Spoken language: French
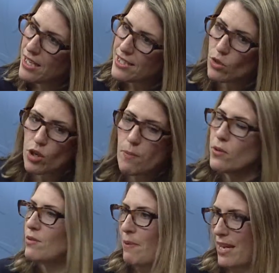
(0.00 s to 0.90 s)
Si on n'a pas
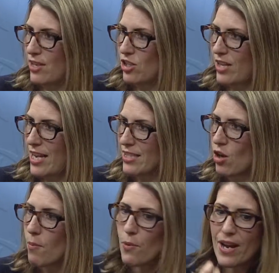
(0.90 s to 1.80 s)
de pêche, est-ce
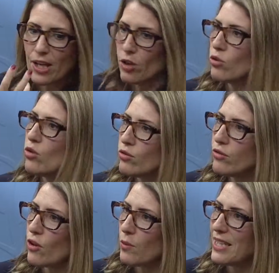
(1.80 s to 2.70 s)
qu'on peut inclure d'autres
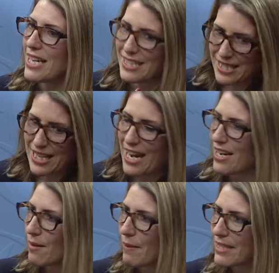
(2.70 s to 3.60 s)
fruits dans cette salade
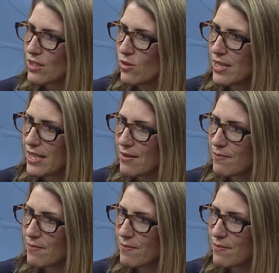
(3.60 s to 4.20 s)
en particulier?